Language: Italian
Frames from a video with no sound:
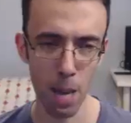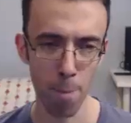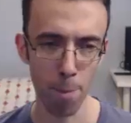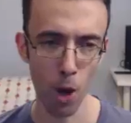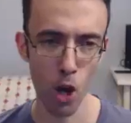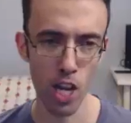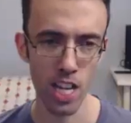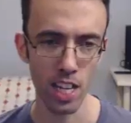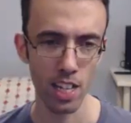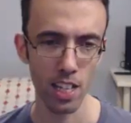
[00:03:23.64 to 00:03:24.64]
e poi
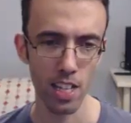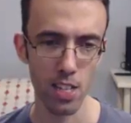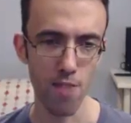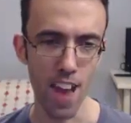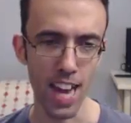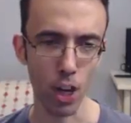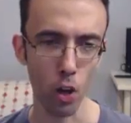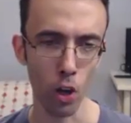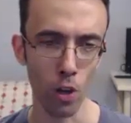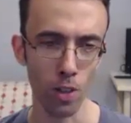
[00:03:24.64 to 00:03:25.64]

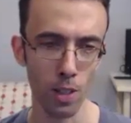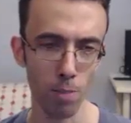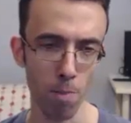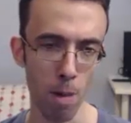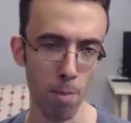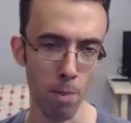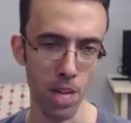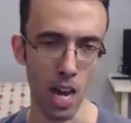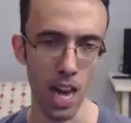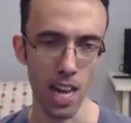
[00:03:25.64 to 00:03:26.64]
svengono. Mamma
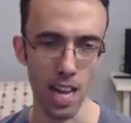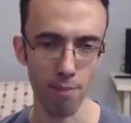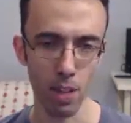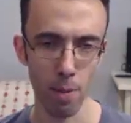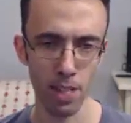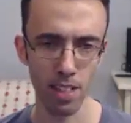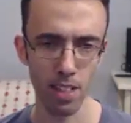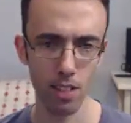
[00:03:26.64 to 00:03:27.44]
mia, è, è veramente